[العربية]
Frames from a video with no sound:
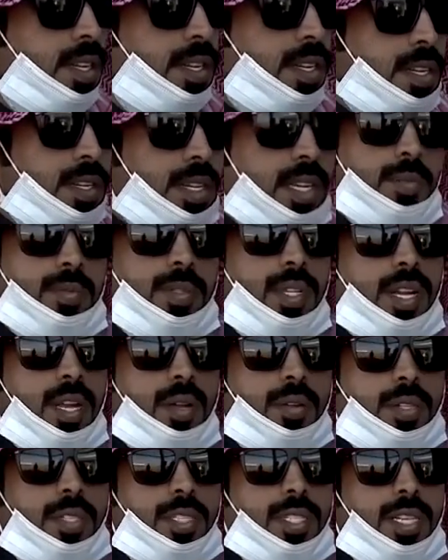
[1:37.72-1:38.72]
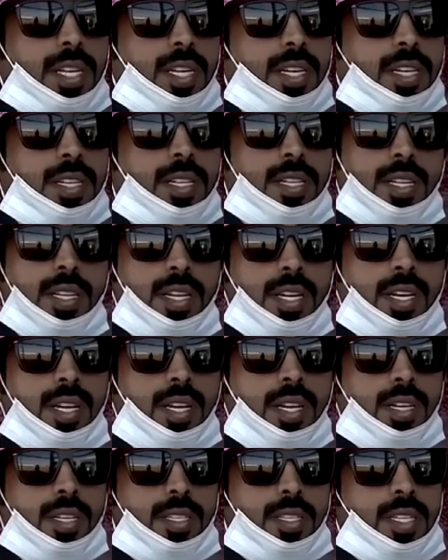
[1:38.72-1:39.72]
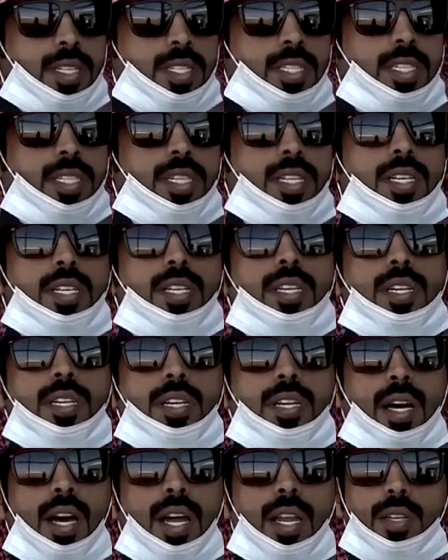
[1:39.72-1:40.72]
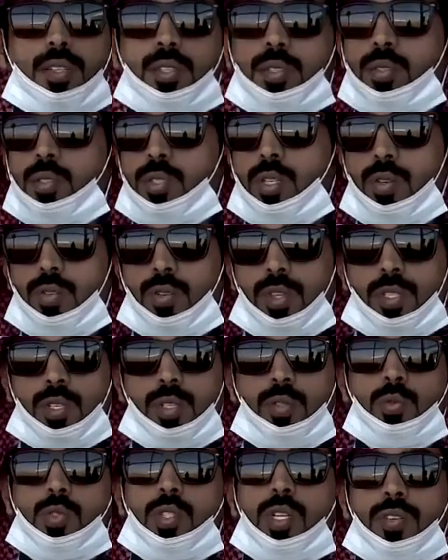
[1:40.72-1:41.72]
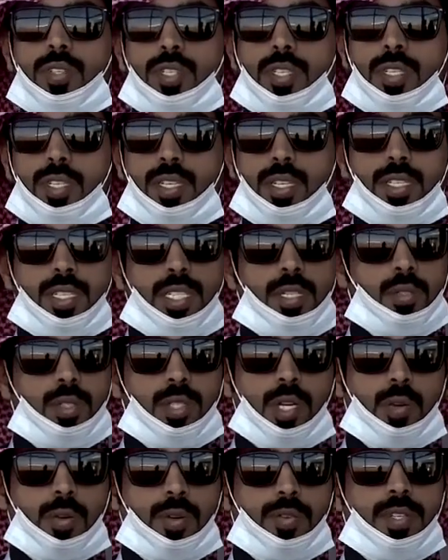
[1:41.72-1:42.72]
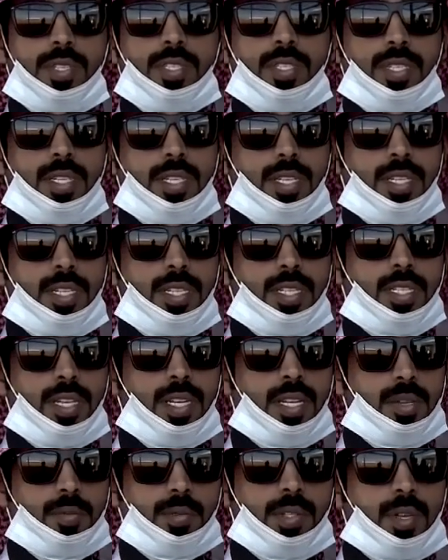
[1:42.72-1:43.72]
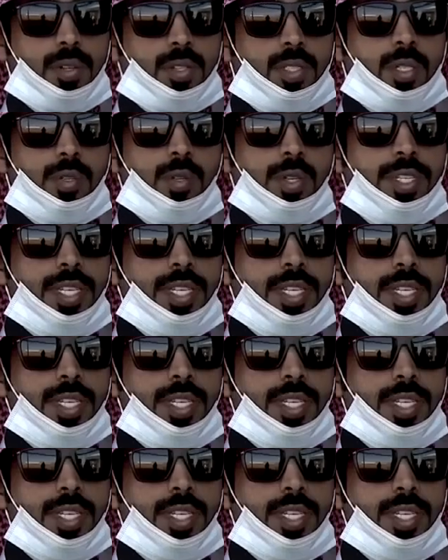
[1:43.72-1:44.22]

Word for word: نحمد الله ونشكره الترشيح آه، على شوفتكم شوفة اللجنه والدعوه في اللجنه نحمد الله ونشكره احنا